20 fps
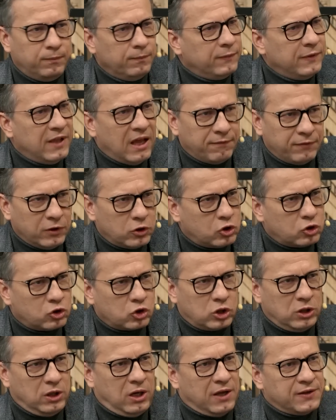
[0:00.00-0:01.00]
nawet
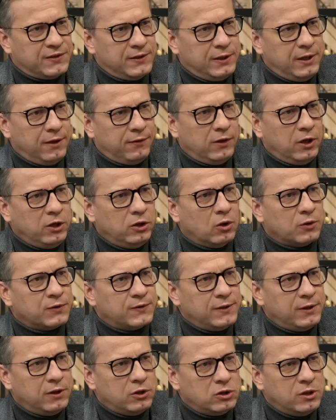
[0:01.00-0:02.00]
trzy razy jednej
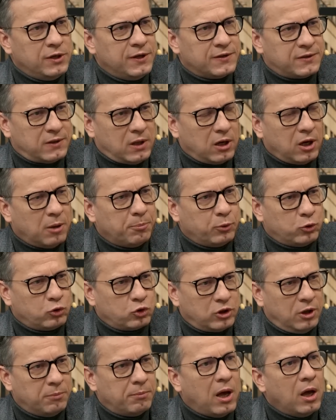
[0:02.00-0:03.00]
nocy, jeśli jest taka
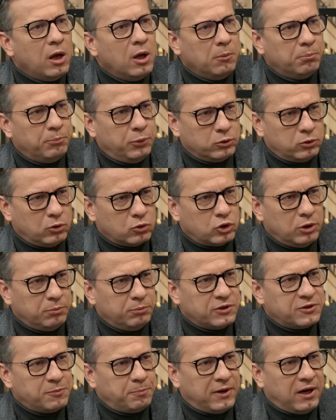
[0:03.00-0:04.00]
potrzeba po to,
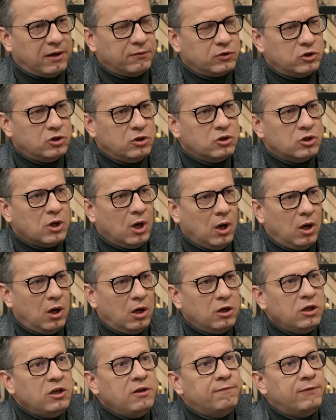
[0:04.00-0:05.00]
żeby sprawdzić
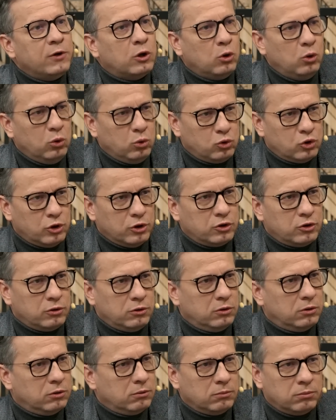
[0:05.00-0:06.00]
e, i
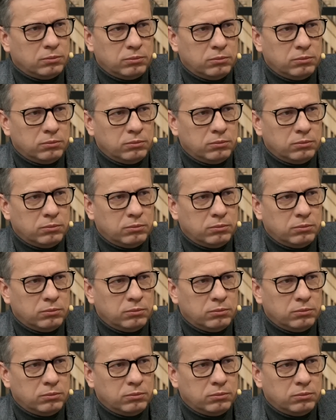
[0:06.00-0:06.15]
wykluczyć. E,